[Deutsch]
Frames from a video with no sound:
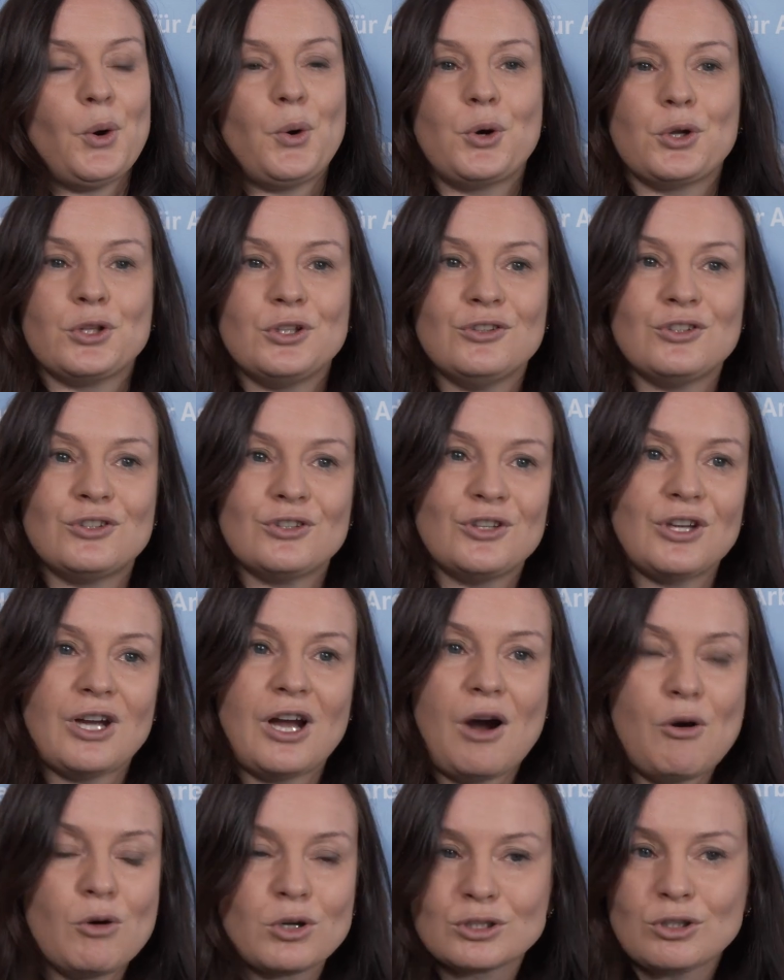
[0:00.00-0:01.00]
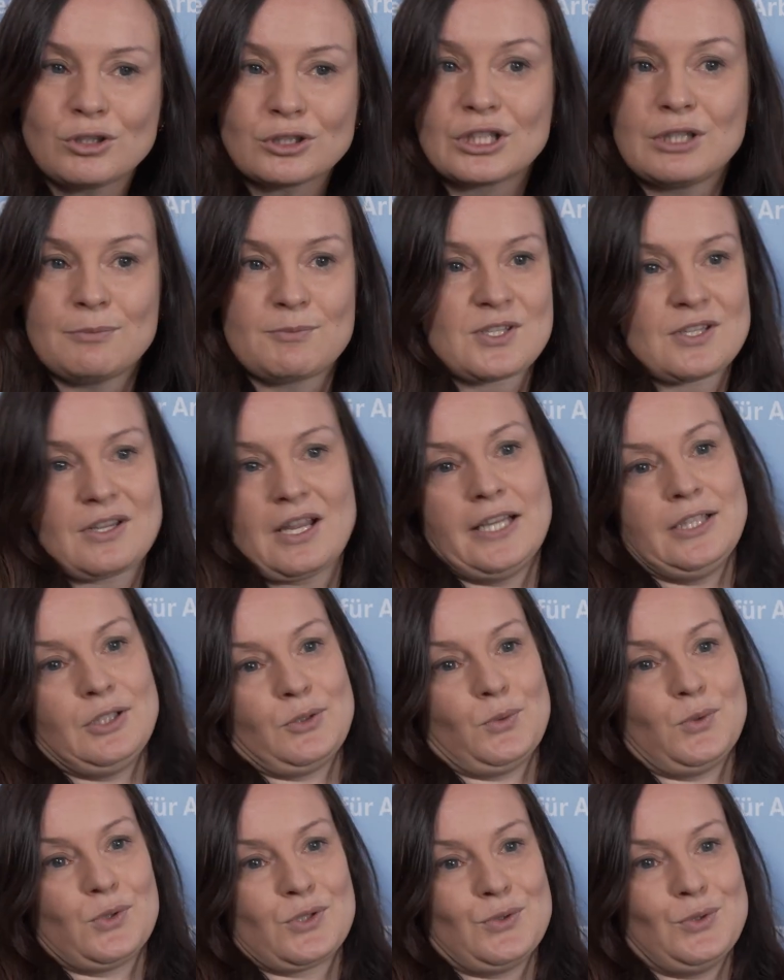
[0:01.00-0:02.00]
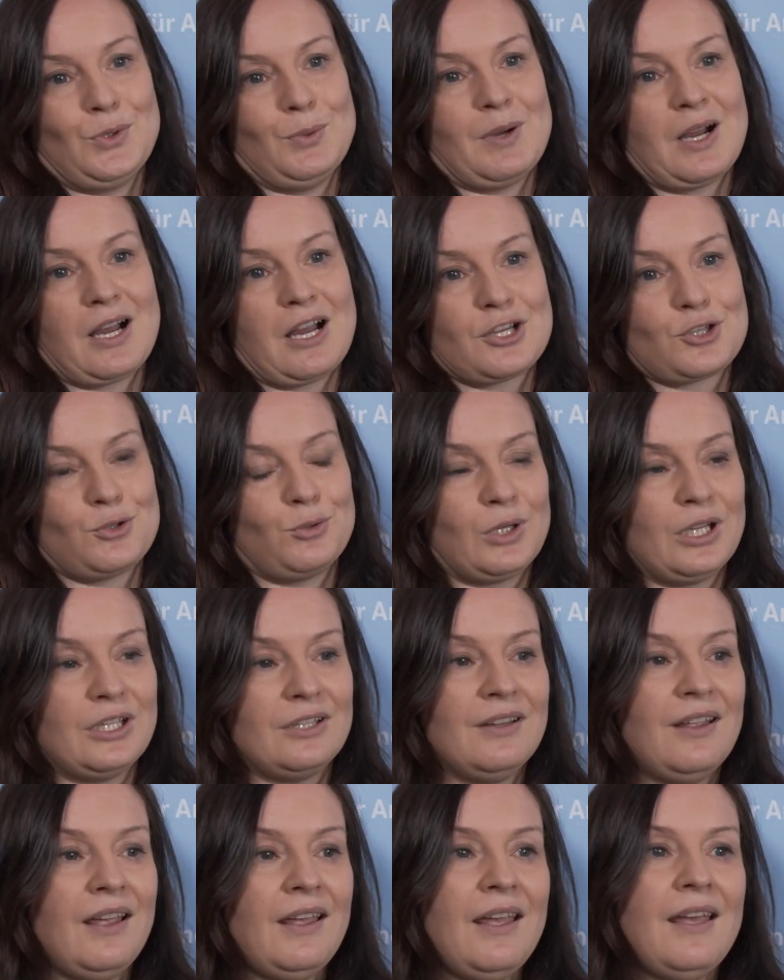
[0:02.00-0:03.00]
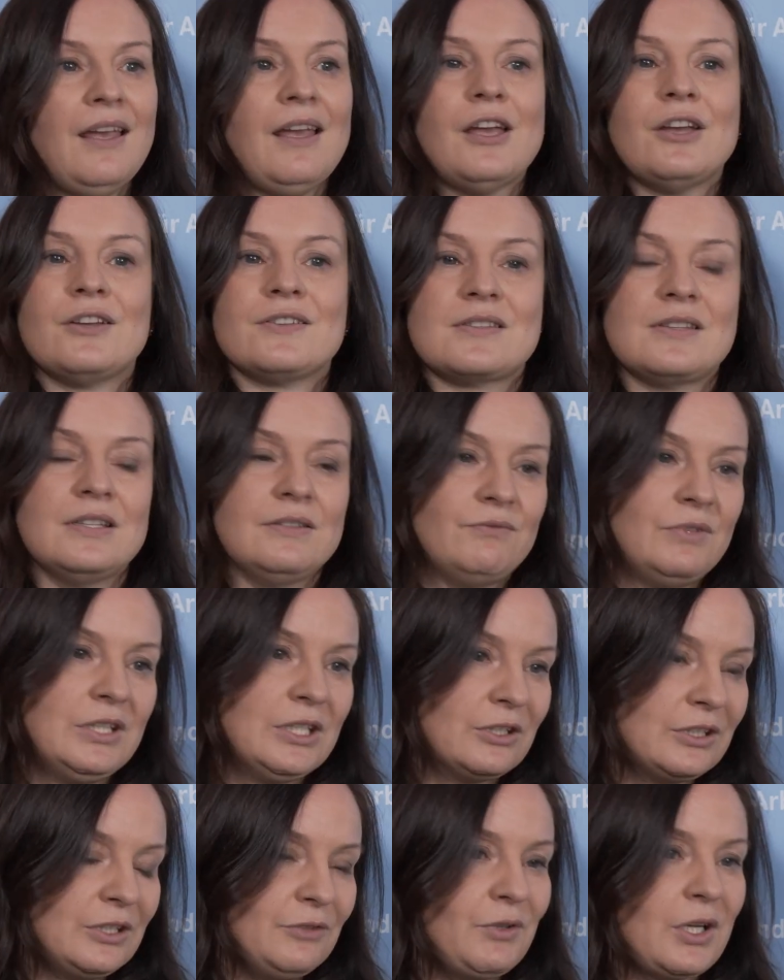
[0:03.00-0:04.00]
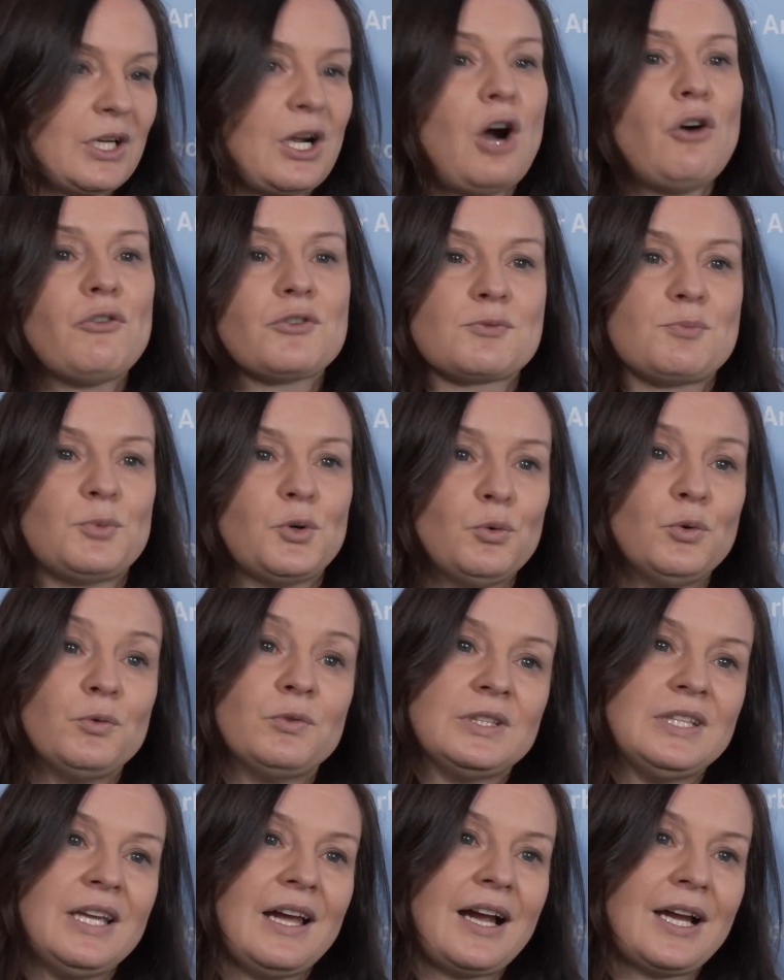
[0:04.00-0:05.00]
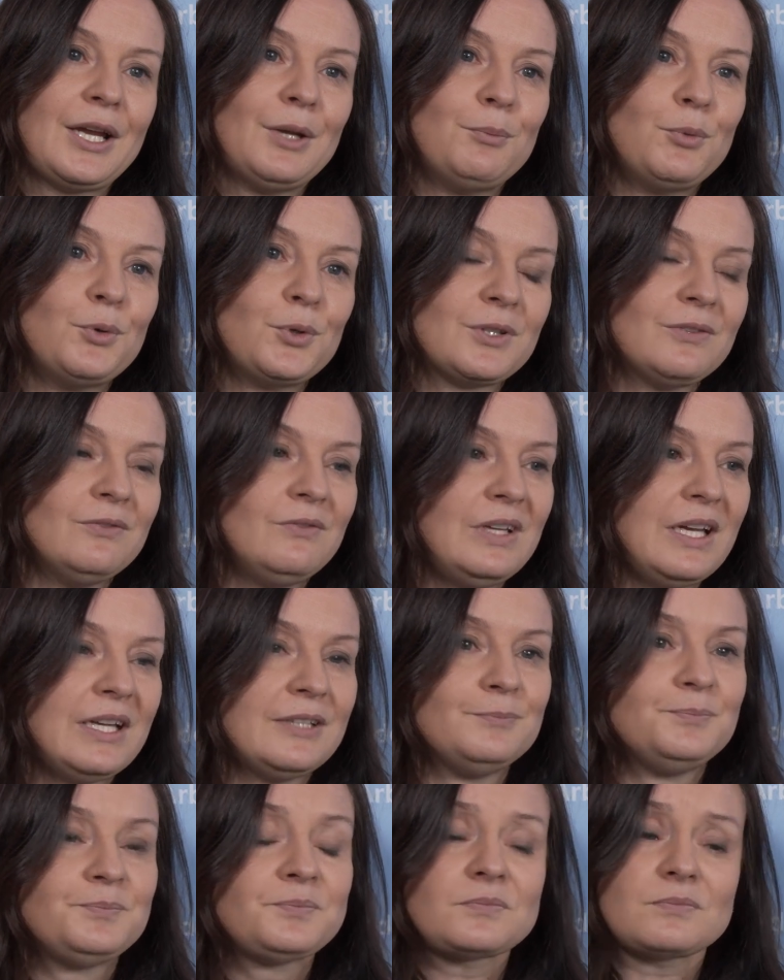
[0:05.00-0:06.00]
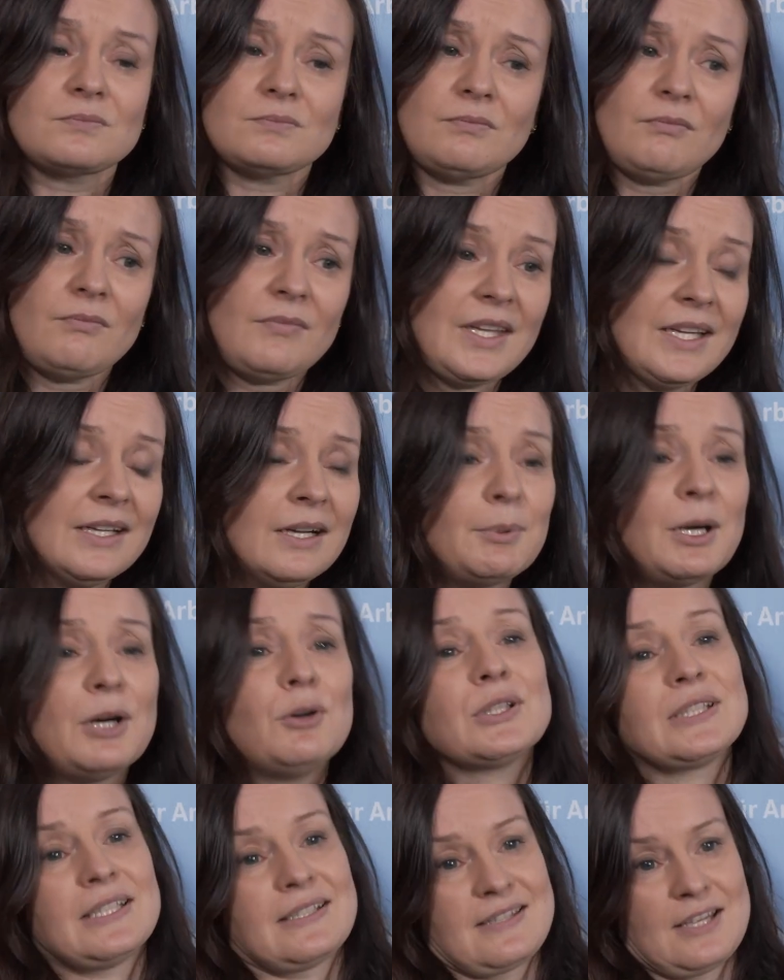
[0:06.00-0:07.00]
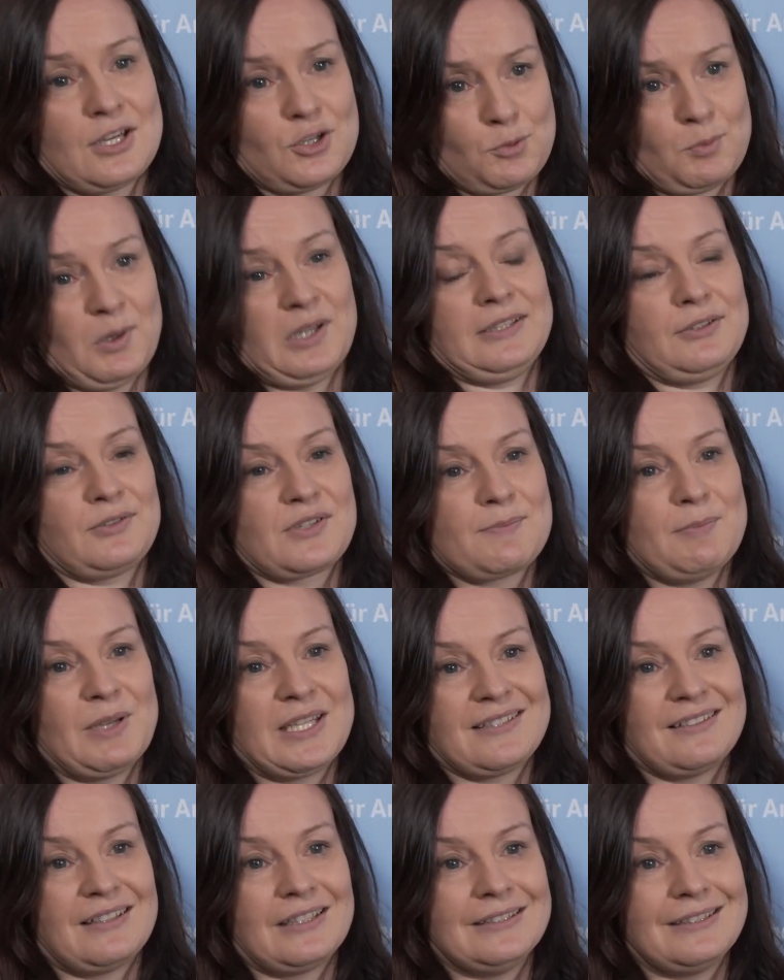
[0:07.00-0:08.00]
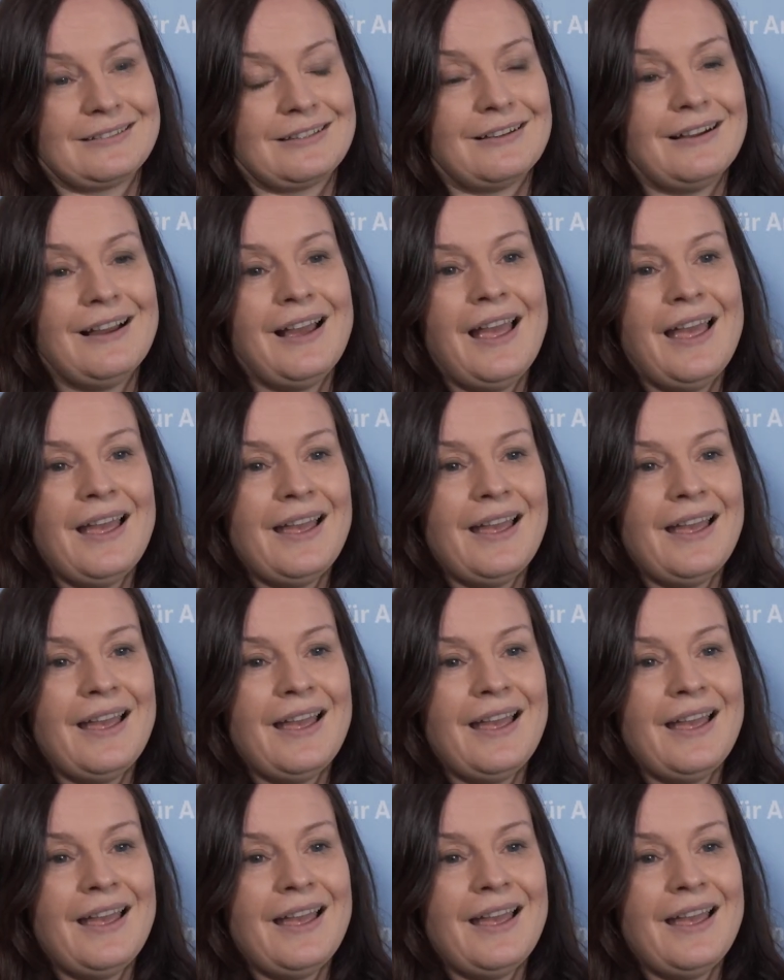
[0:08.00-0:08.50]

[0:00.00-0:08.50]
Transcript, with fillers: Und auch dort gibt es keine großen Überraschungen. Es sind wieder die Verkaufsberufe, die angeboten werden, aber auch der Zerspannungsmechaniker.